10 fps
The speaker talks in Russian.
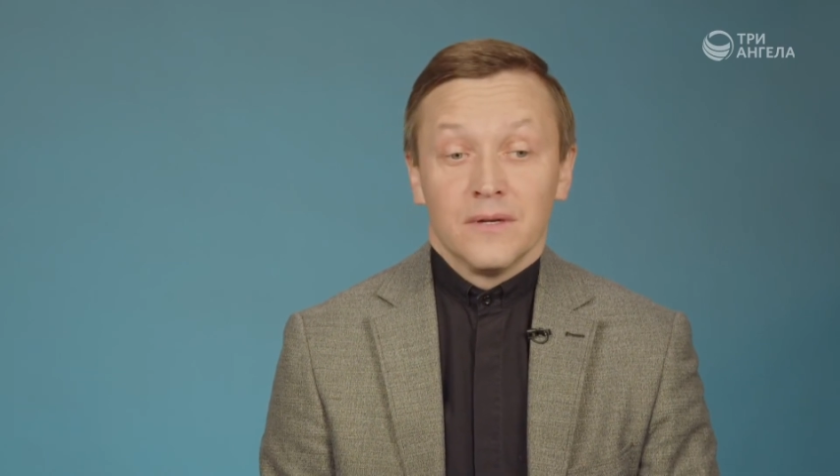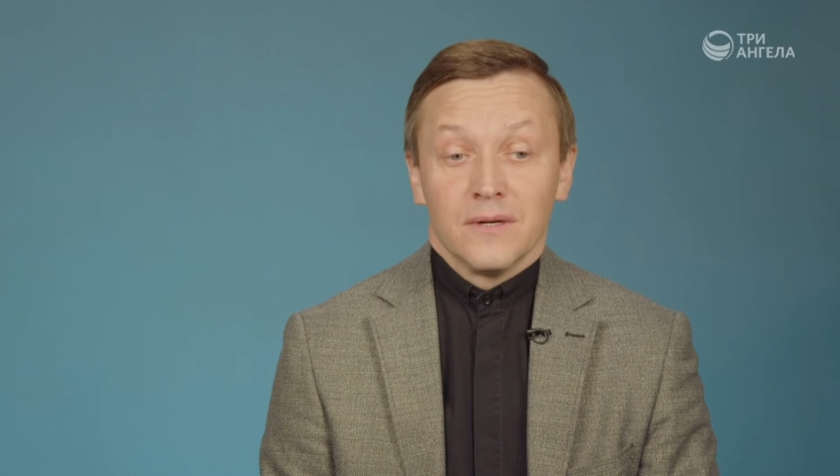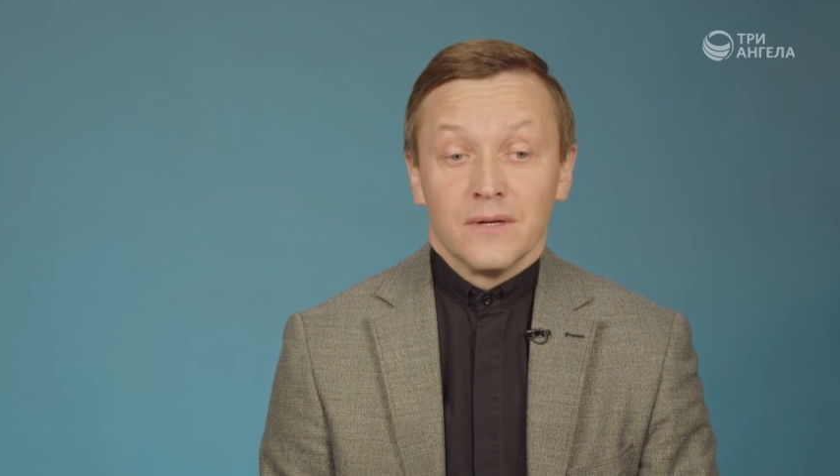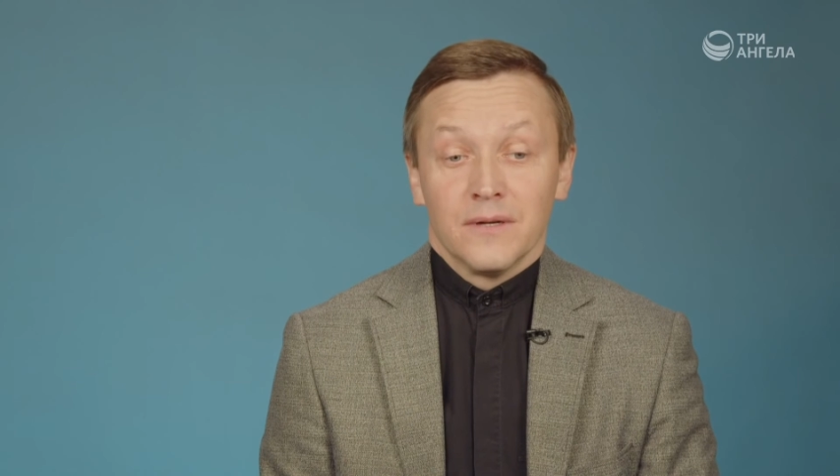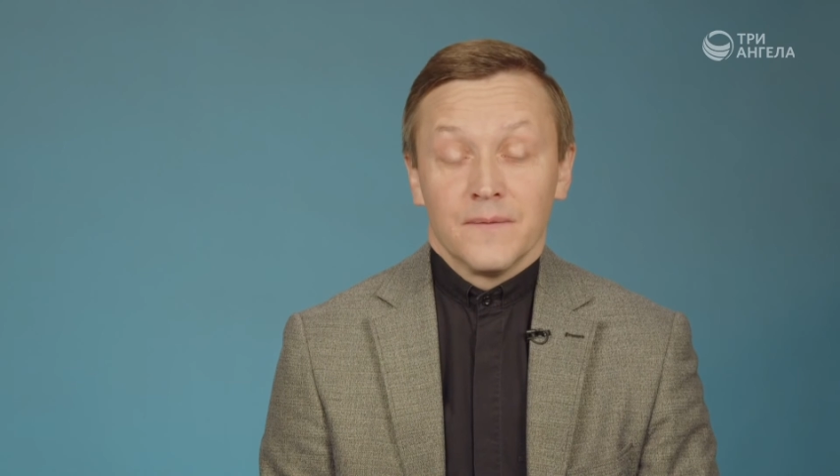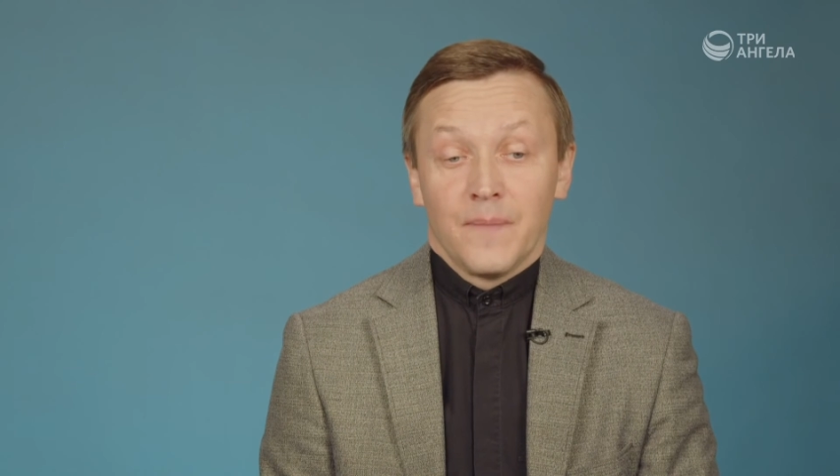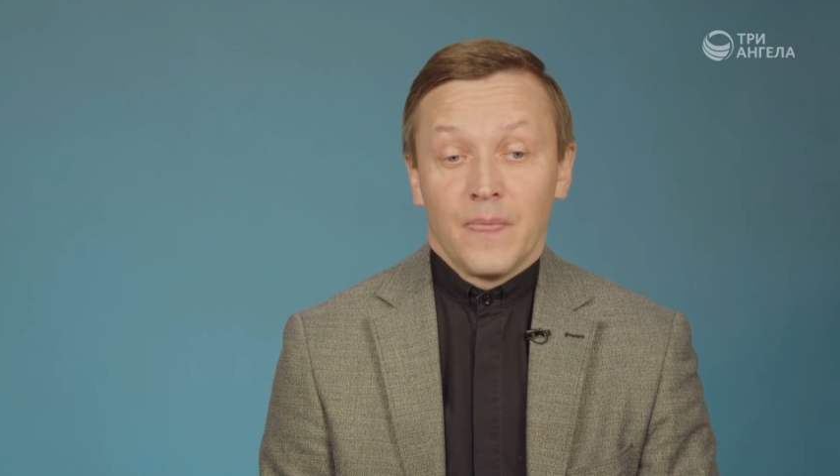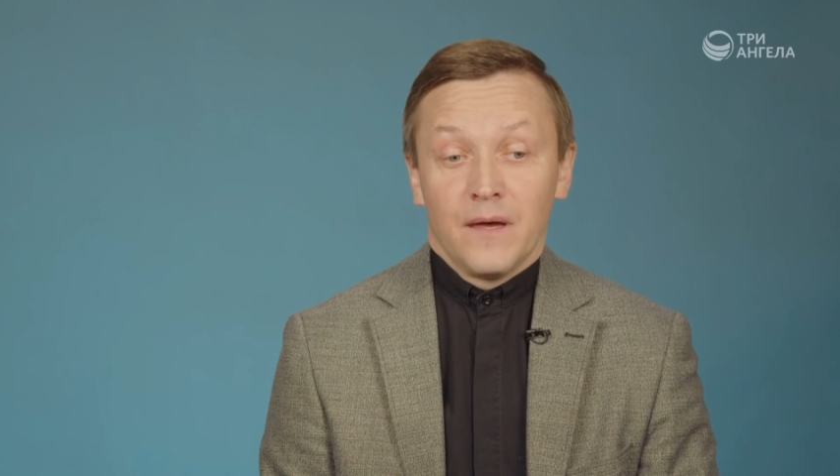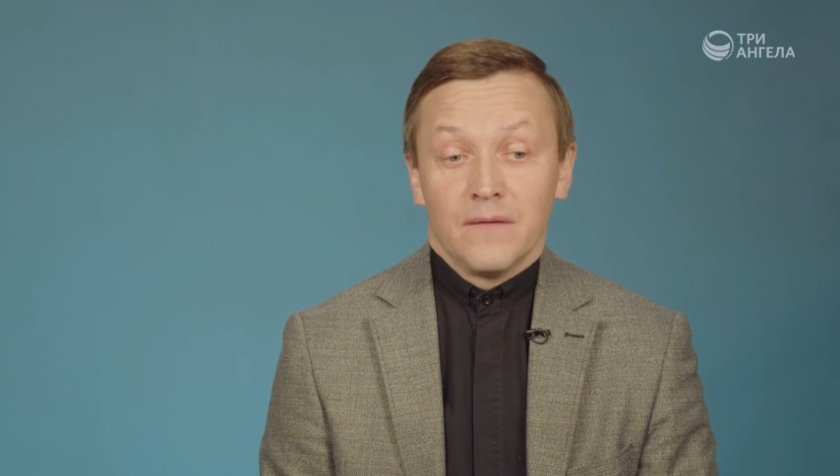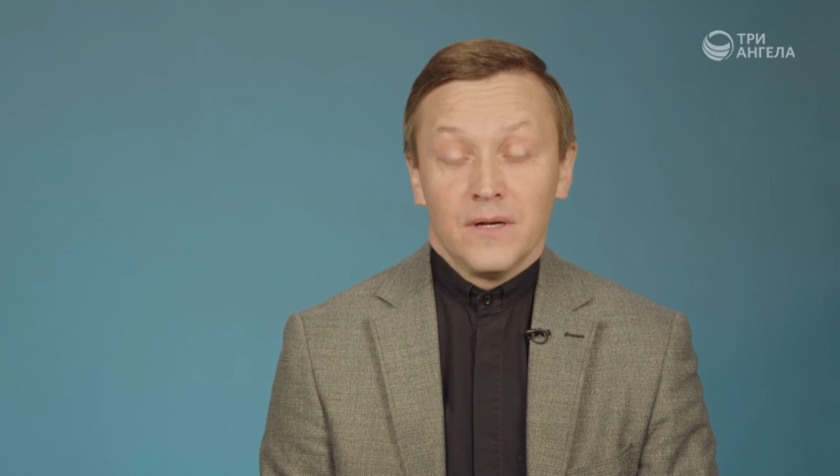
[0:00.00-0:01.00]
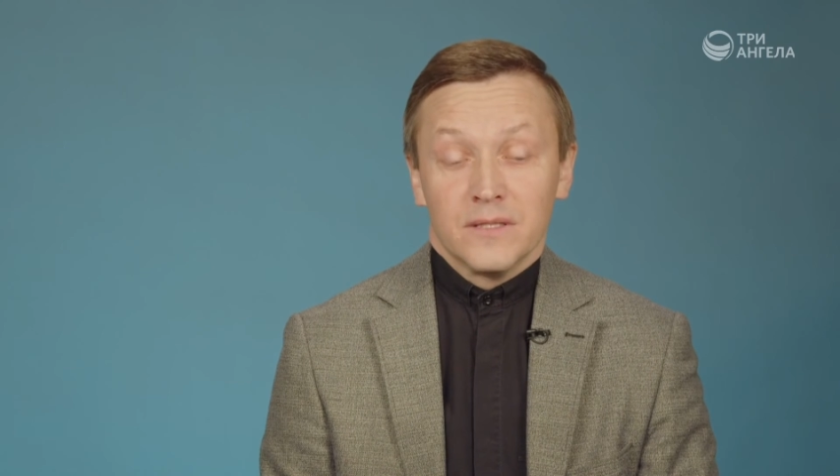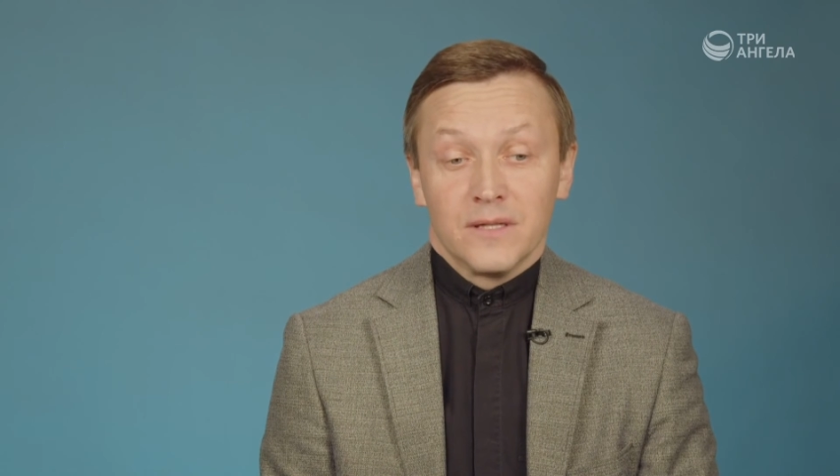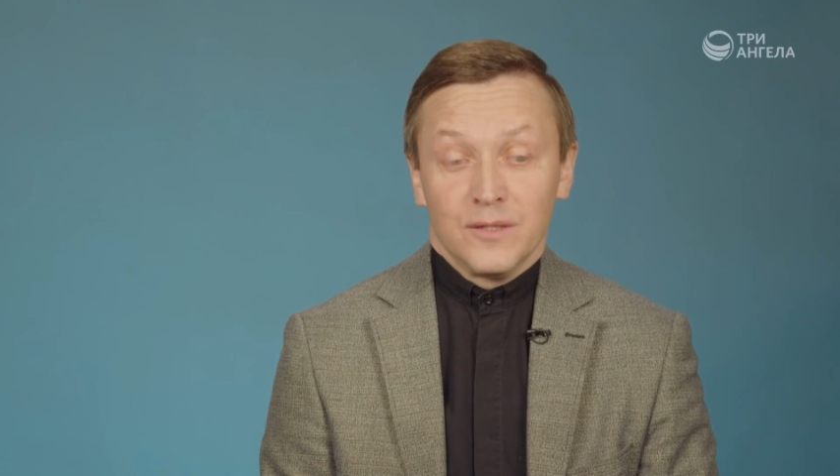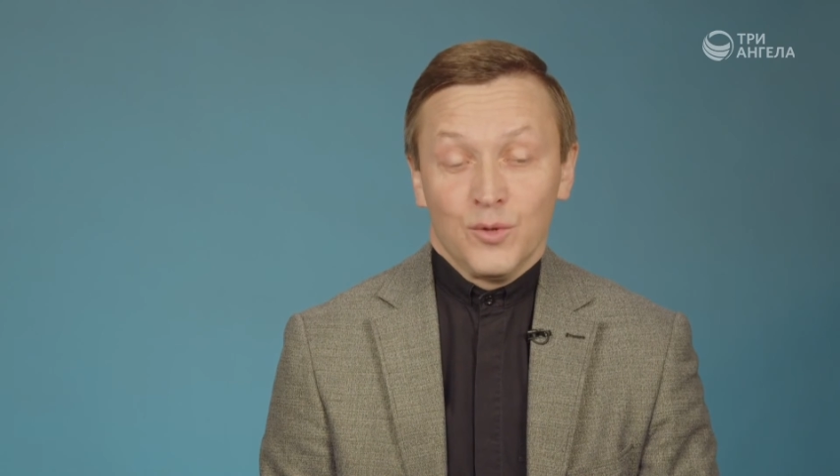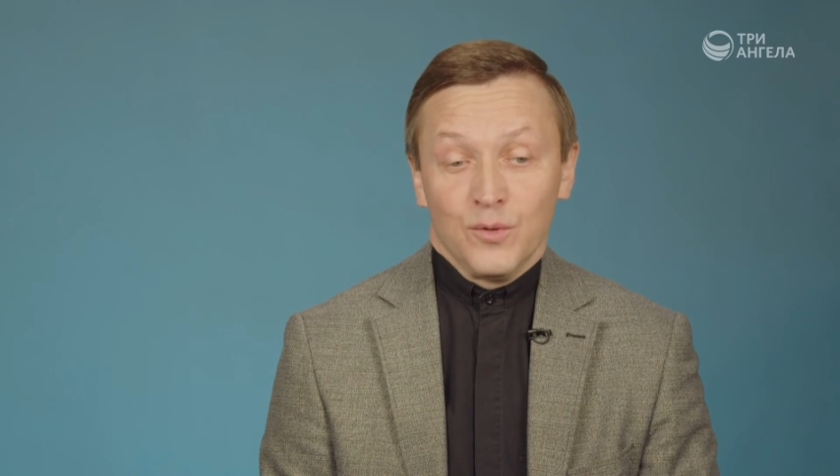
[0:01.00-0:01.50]
а, вас,
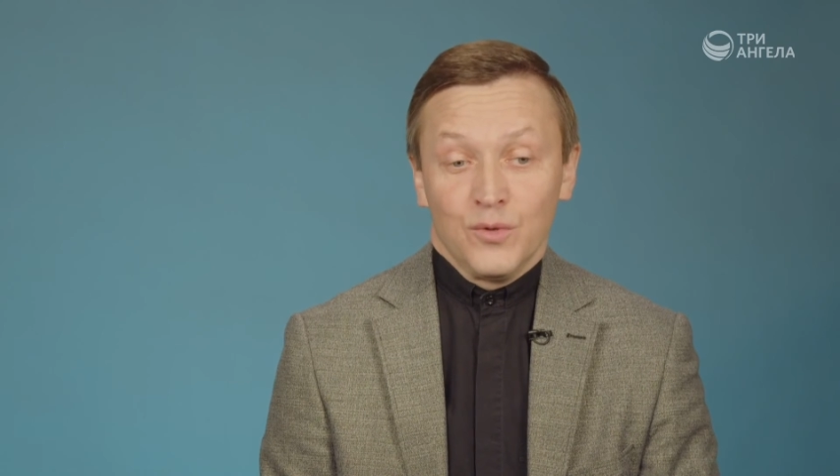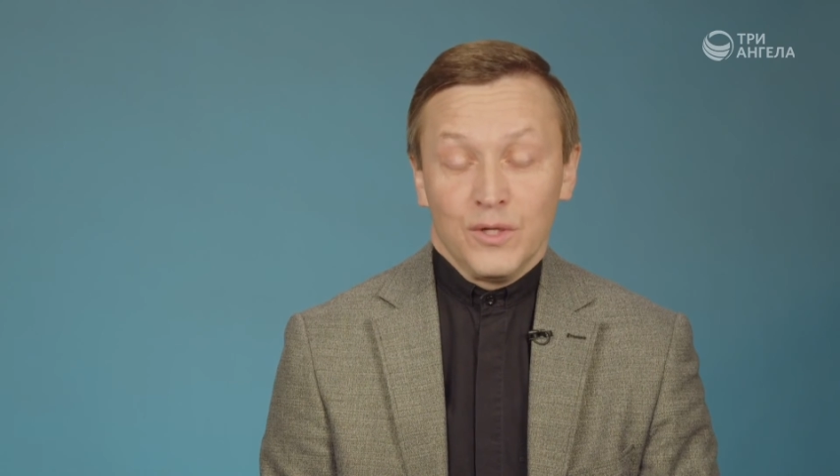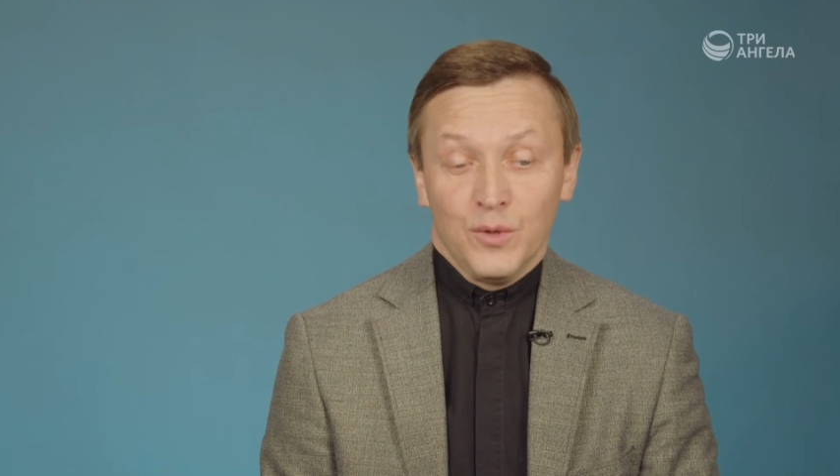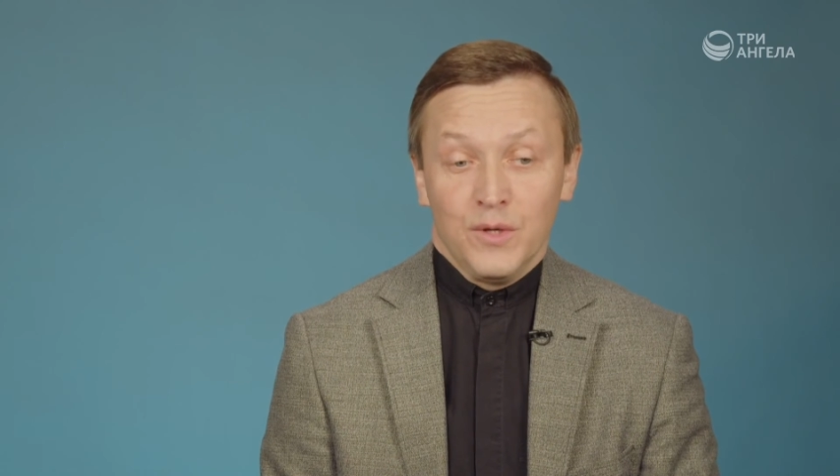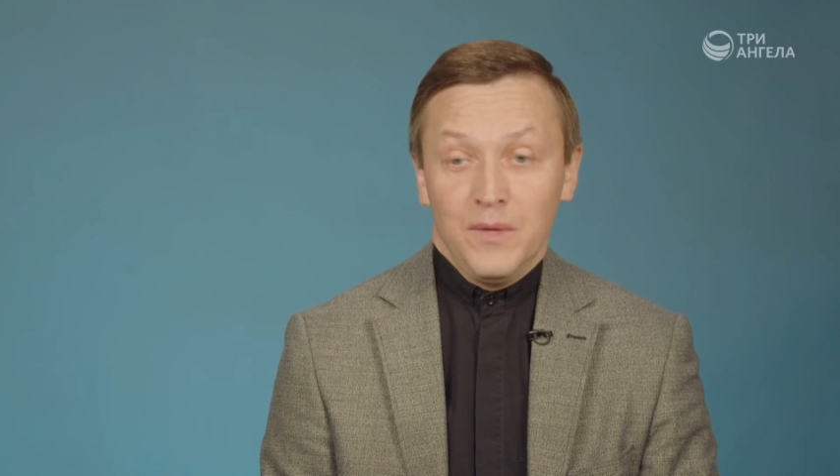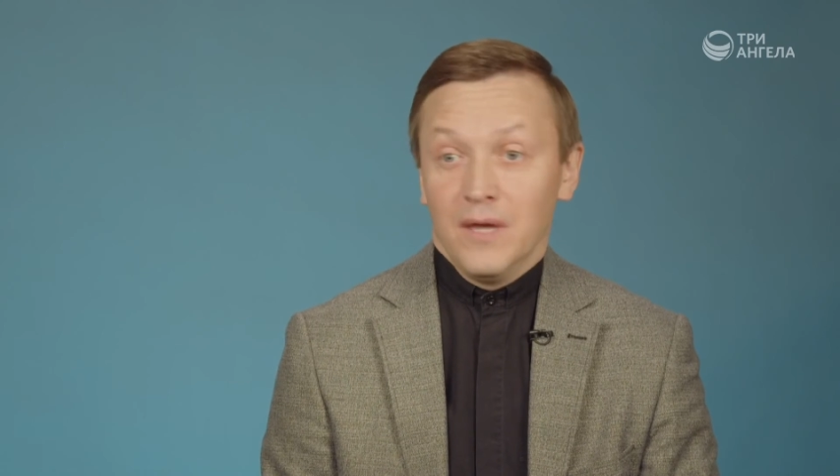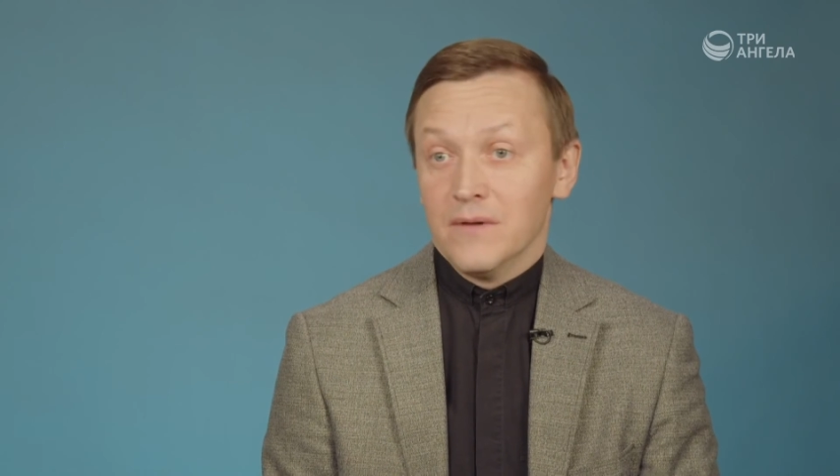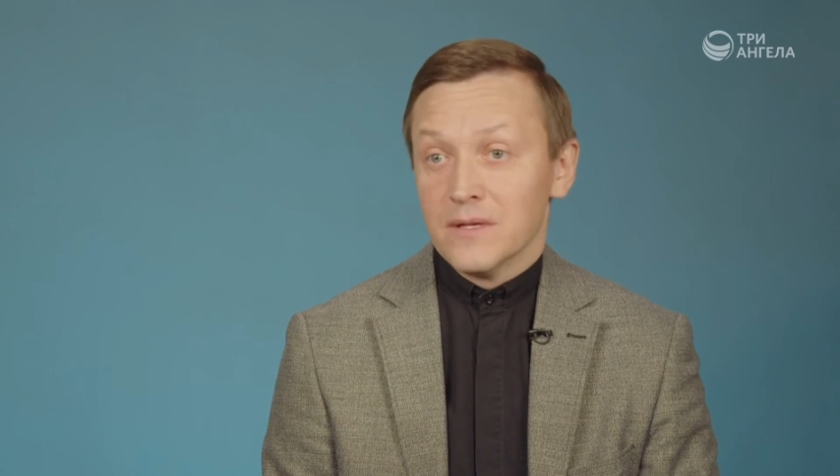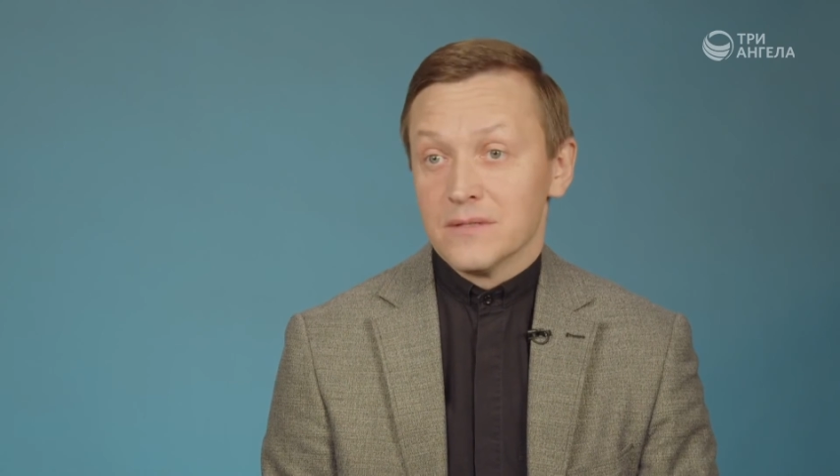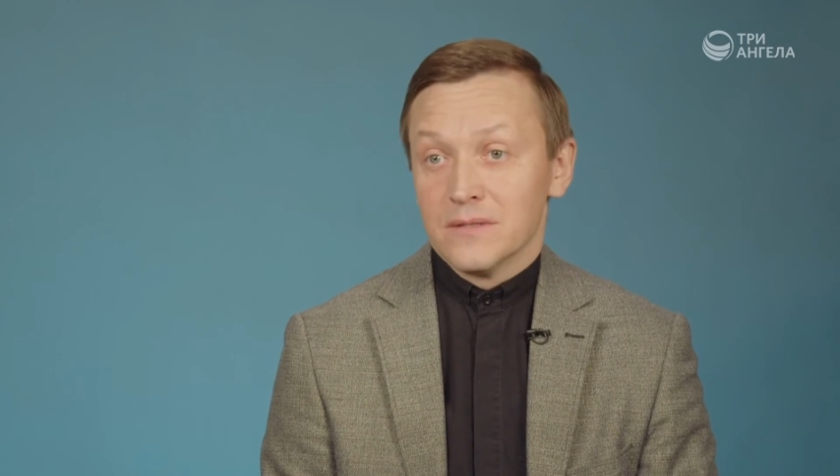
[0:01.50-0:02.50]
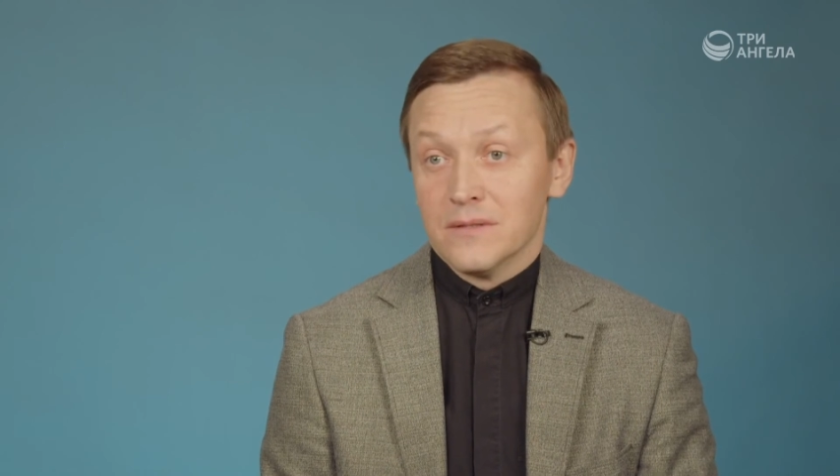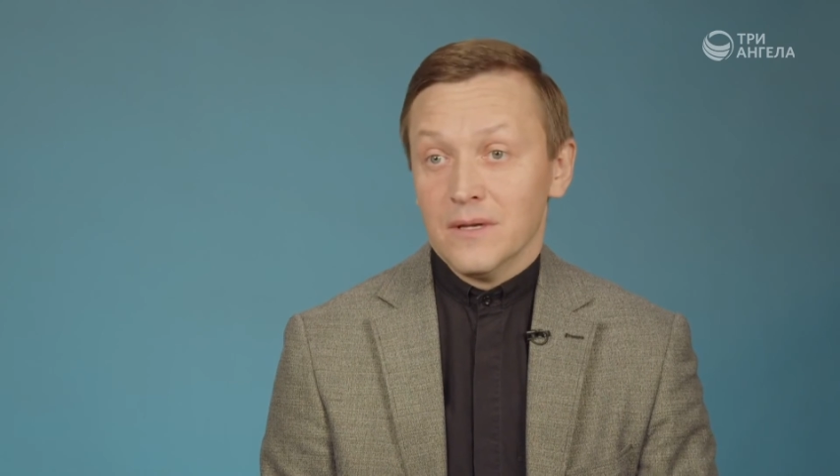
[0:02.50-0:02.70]
который, ну, который имея вас,